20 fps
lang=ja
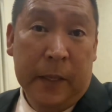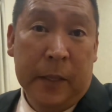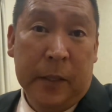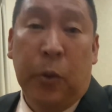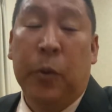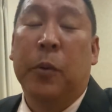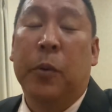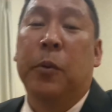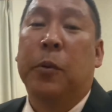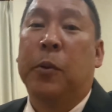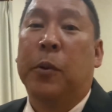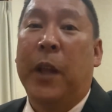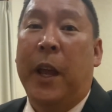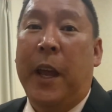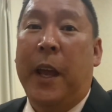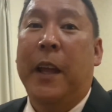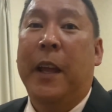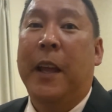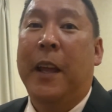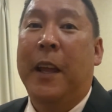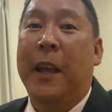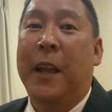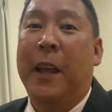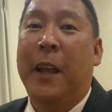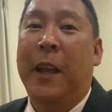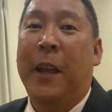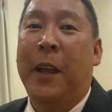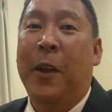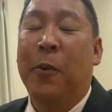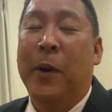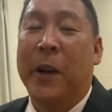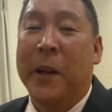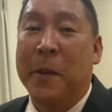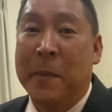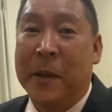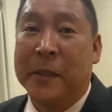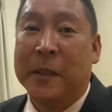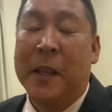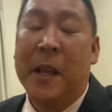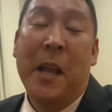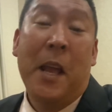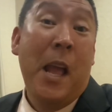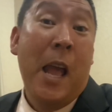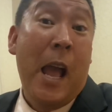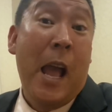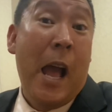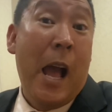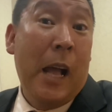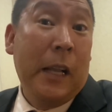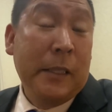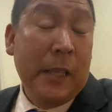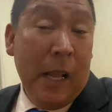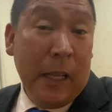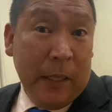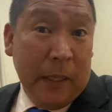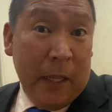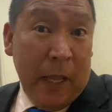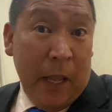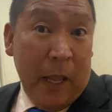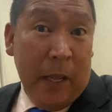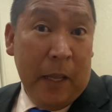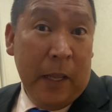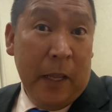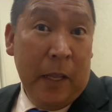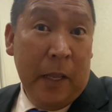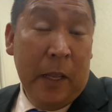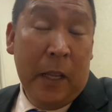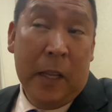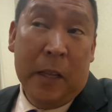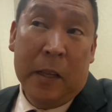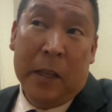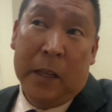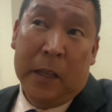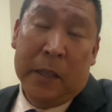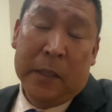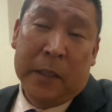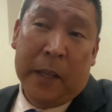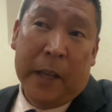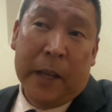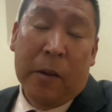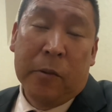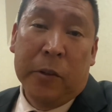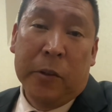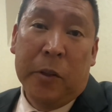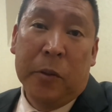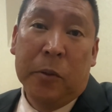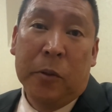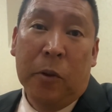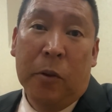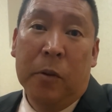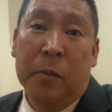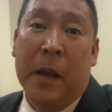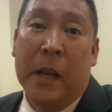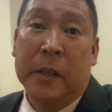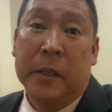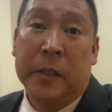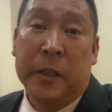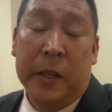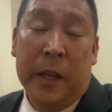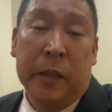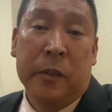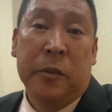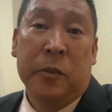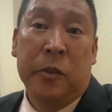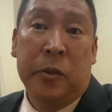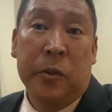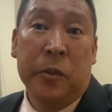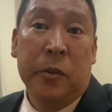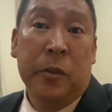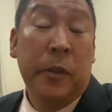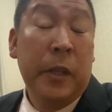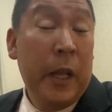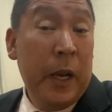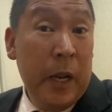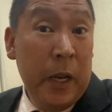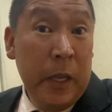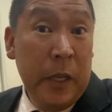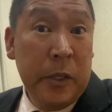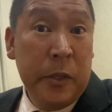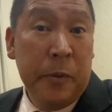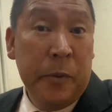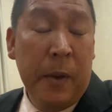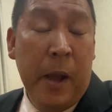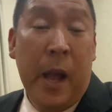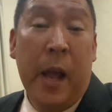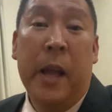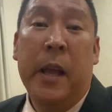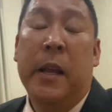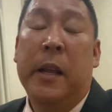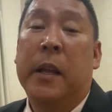ということで、えー、終わります。あさって、えー、正確に言うと、まあ、4月17日は、